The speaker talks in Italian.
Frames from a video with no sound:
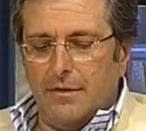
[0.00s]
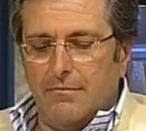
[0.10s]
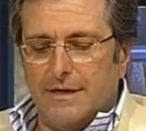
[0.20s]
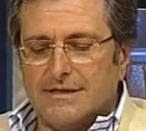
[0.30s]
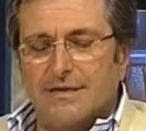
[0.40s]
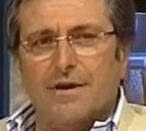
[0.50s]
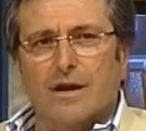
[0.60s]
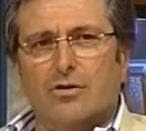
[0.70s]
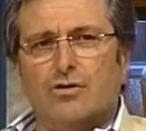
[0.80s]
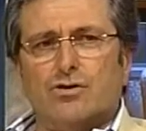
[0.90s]
Massapra la
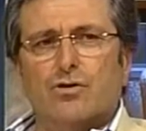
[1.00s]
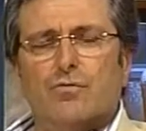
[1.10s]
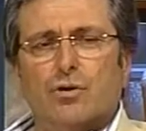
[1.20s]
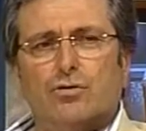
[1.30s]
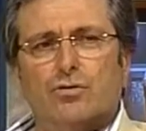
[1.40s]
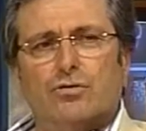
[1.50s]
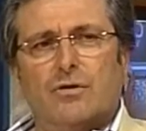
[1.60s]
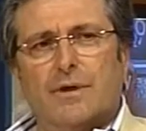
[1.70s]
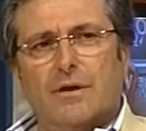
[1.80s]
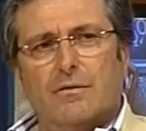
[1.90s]
conoscono un po' tutti,
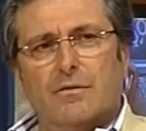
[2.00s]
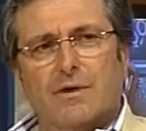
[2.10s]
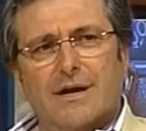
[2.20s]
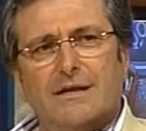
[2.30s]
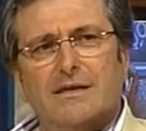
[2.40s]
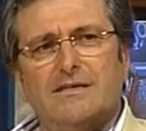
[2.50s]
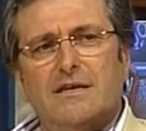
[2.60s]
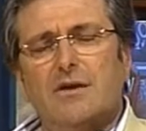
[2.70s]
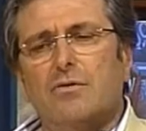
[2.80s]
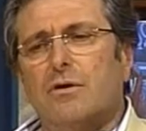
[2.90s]
però qualche
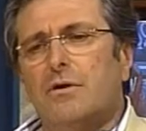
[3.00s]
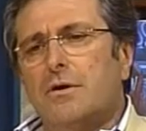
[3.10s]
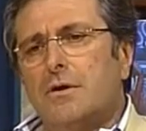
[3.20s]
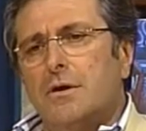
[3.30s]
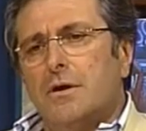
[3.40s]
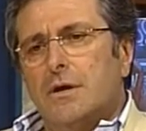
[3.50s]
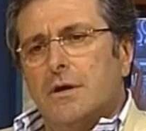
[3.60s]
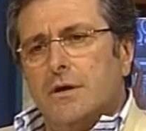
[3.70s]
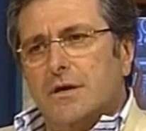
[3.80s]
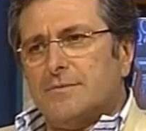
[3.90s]
distinguo
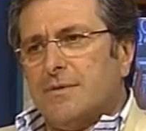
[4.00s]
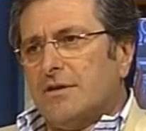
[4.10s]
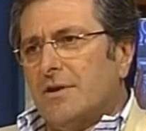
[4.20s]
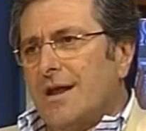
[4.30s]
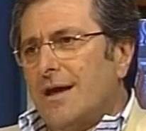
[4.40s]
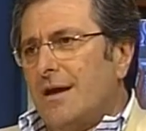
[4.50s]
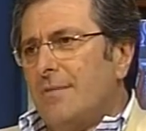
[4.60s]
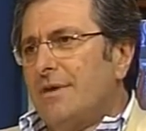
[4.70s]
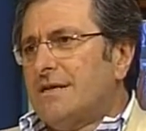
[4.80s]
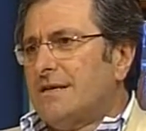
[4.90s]
rispetto
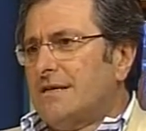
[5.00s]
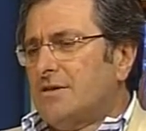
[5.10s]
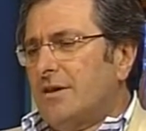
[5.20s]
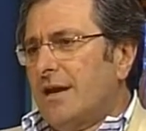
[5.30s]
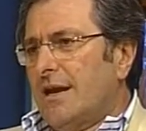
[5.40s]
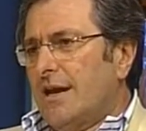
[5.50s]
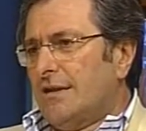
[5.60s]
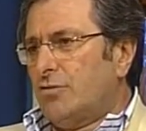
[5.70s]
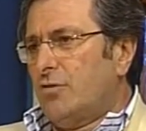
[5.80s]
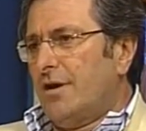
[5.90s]
all'amministrazione che è
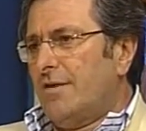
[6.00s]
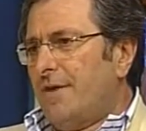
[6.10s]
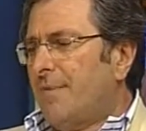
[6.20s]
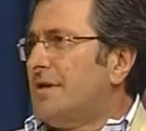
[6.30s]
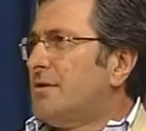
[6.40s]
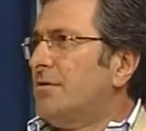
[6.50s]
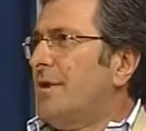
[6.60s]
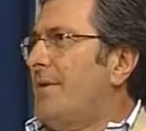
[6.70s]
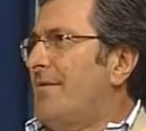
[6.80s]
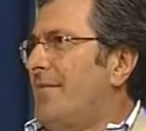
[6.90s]
nata due anni fa presieduta
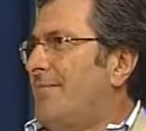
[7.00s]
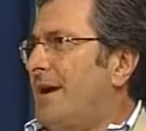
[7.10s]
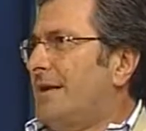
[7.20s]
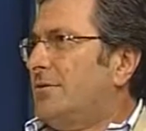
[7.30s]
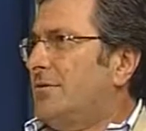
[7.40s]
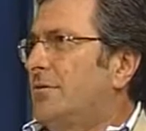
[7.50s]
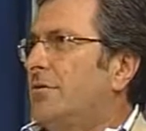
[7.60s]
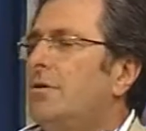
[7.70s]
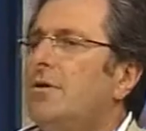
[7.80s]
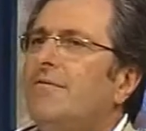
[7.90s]
da me va fatto,
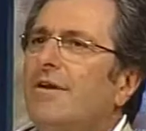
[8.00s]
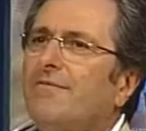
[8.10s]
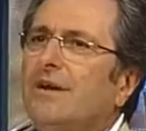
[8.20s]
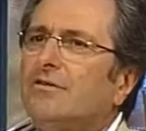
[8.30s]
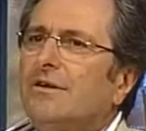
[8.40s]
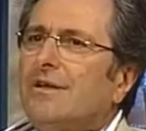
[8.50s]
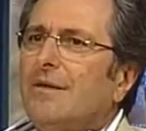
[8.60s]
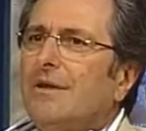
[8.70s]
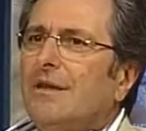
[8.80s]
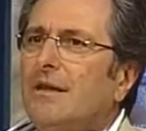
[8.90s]
va fatto in
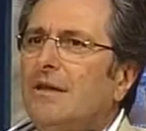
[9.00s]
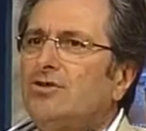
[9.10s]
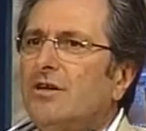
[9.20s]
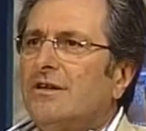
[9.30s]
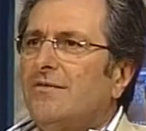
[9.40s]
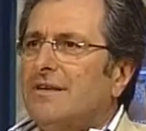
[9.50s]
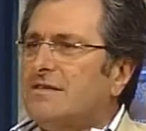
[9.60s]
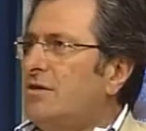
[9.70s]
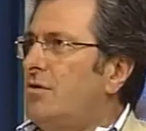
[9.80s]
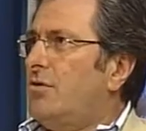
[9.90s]
termini di
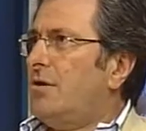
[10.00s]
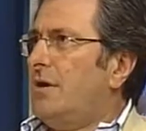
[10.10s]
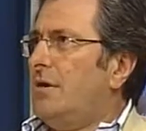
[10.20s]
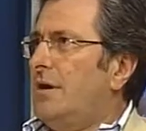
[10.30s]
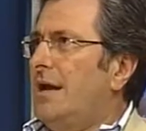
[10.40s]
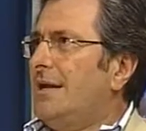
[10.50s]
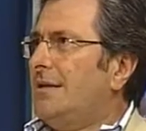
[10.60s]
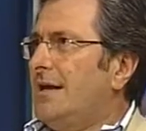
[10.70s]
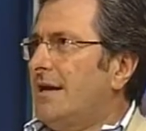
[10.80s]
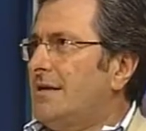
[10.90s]
incentivazione
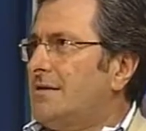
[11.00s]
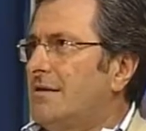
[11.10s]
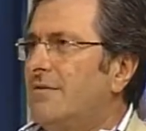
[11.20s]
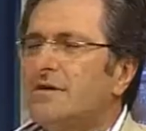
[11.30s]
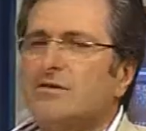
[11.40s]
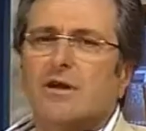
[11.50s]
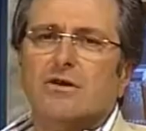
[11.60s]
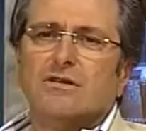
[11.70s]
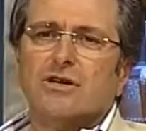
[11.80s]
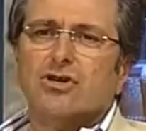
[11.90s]
all'interesse verso la
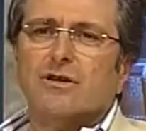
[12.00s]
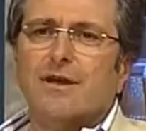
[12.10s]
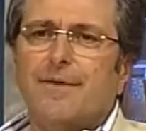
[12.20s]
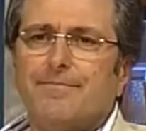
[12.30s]
nostra città.